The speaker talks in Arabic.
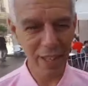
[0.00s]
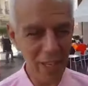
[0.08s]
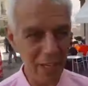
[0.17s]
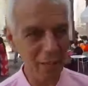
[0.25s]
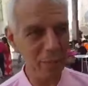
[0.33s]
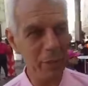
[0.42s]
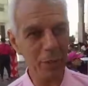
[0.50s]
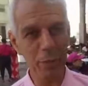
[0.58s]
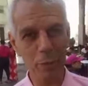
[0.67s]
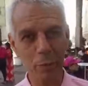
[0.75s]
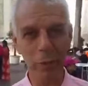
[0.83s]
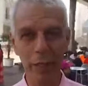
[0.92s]
اهلا
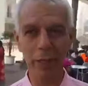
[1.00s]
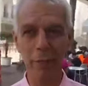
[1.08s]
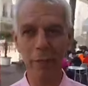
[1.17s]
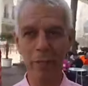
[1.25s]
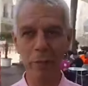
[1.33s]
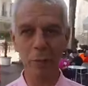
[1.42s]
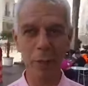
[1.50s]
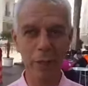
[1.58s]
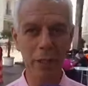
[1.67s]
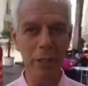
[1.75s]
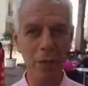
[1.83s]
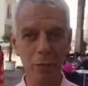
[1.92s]
بكم ومرحبا
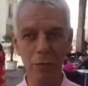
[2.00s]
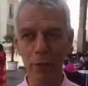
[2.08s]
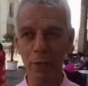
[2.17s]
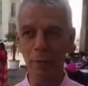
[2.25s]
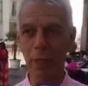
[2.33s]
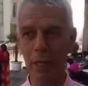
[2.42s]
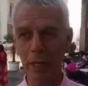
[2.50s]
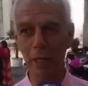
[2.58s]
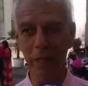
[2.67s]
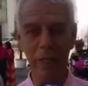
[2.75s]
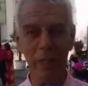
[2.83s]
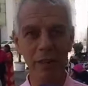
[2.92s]
وبارك الله فيكم على
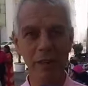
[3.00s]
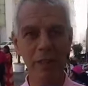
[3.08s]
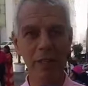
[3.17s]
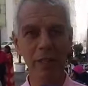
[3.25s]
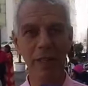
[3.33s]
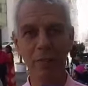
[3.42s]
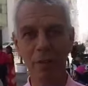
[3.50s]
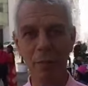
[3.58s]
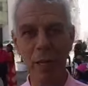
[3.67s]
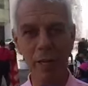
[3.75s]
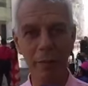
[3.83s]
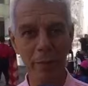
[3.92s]
الضيافه هنا في
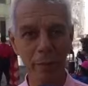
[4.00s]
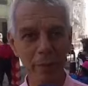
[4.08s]
المغرب